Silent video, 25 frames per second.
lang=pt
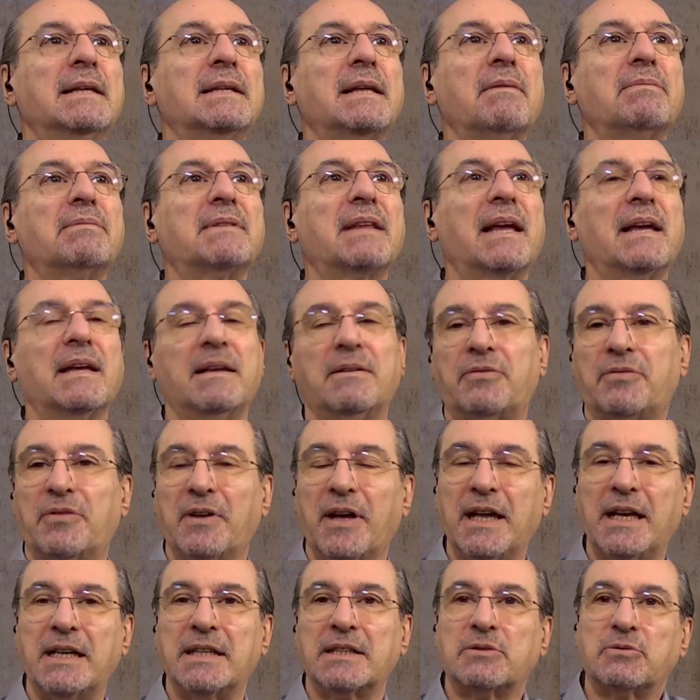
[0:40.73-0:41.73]
Ele deve estar tá em
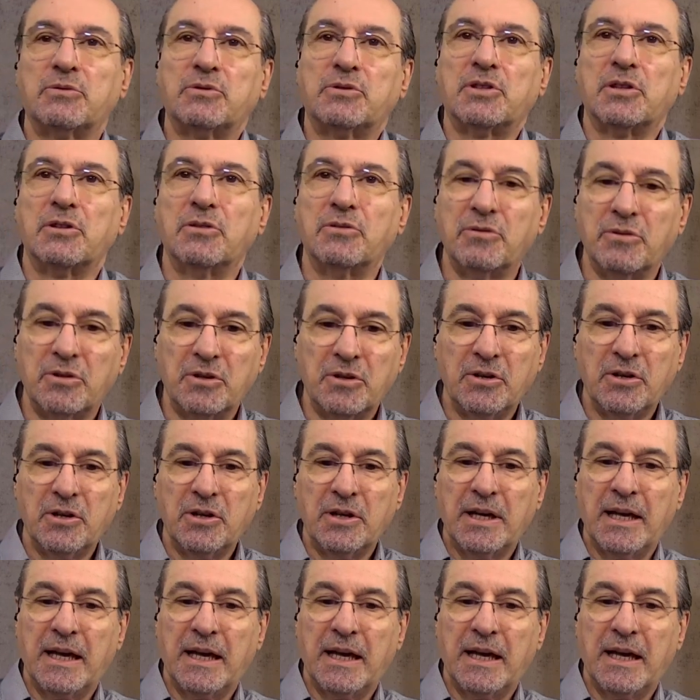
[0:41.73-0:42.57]
férias difícil com o seu.